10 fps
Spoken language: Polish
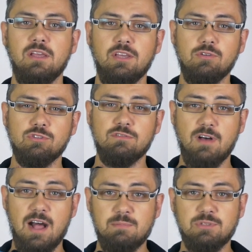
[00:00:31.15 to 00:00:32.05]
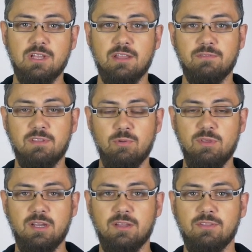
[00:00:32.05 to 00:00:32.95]
i już w Alpstadt w ten
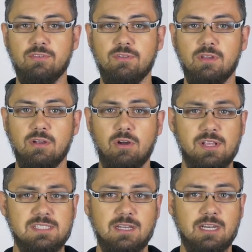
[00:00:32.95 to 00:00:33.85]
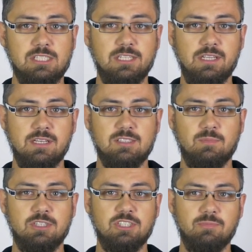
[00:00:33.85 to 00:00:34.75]
weekend y, go na starcie nie
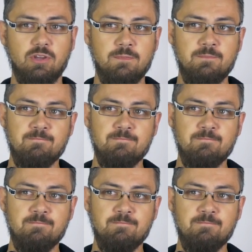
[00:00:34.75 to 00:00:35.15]
zobaczymy.